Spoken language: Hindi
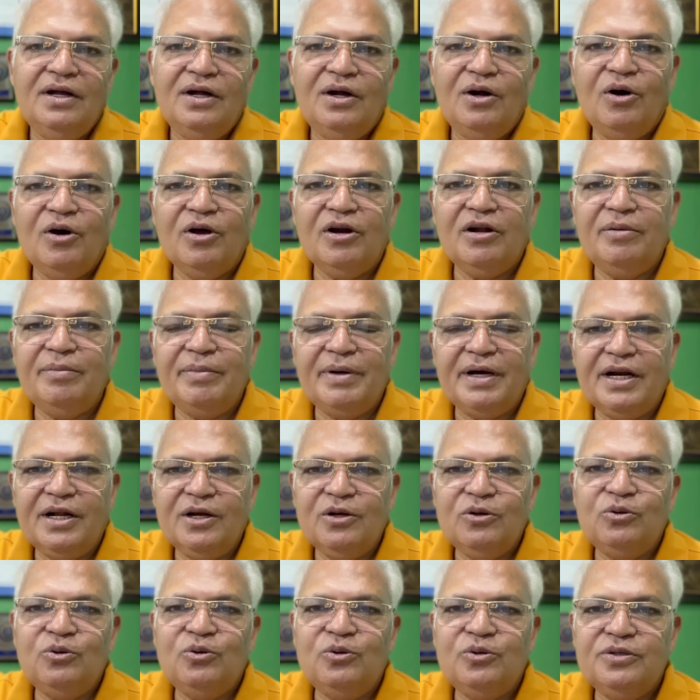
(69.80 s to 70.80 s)
और हमारा
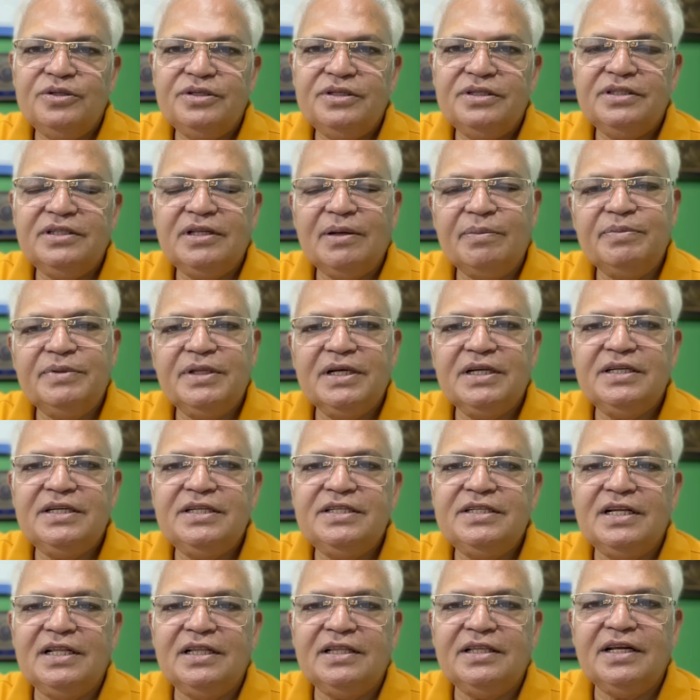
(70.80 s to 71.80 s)
कोर्स तब तक ये
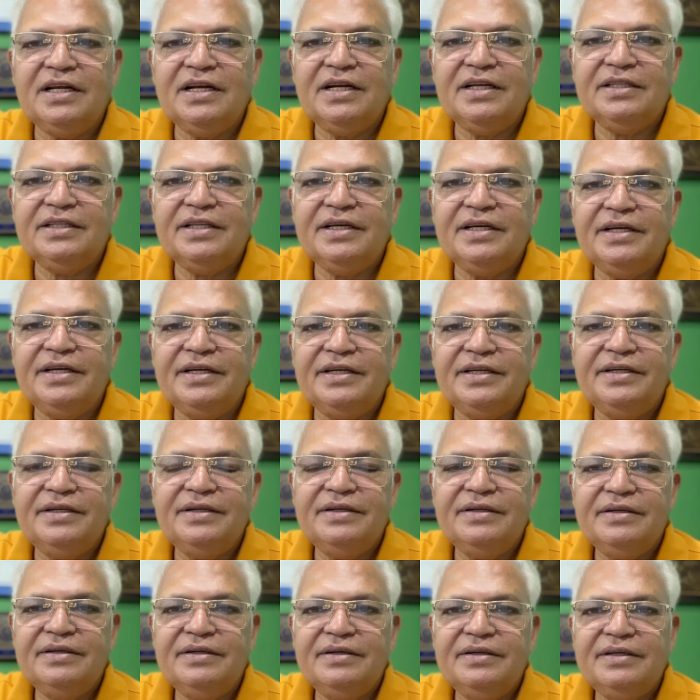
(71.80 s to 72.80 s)
चलता रहता है
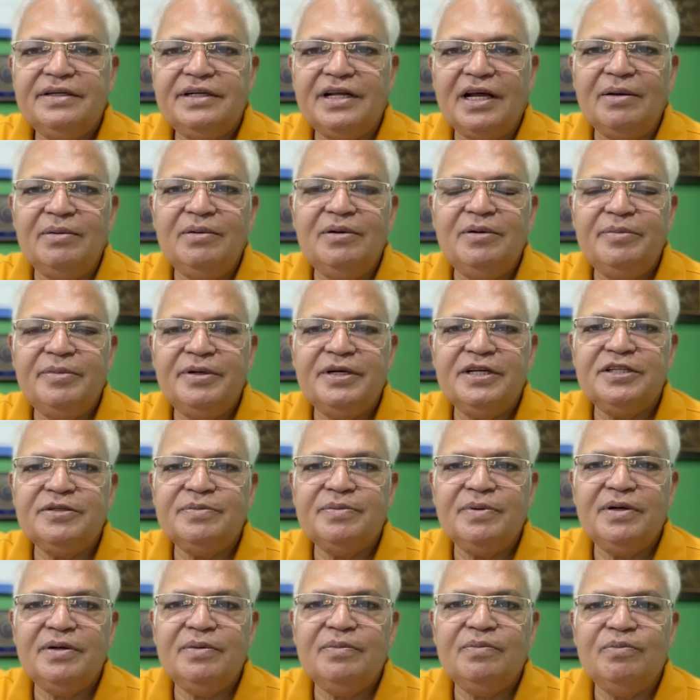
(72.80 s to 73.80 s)
टाइम लिमिट
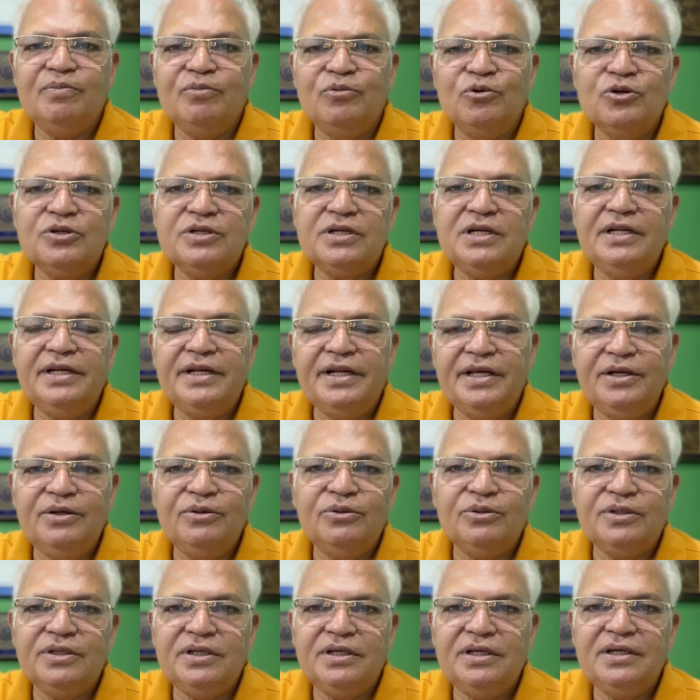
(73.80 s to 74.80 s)
इसमें मोस्टली नहीं
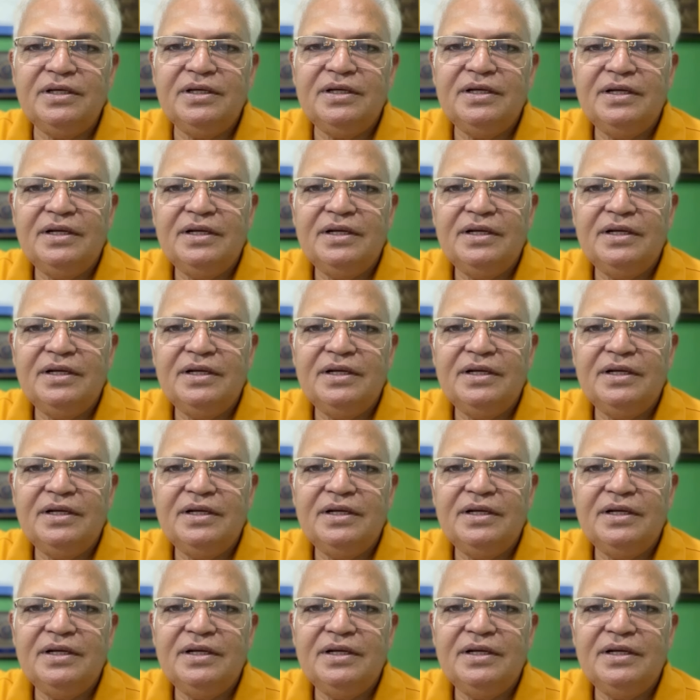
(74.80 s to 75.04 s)
होती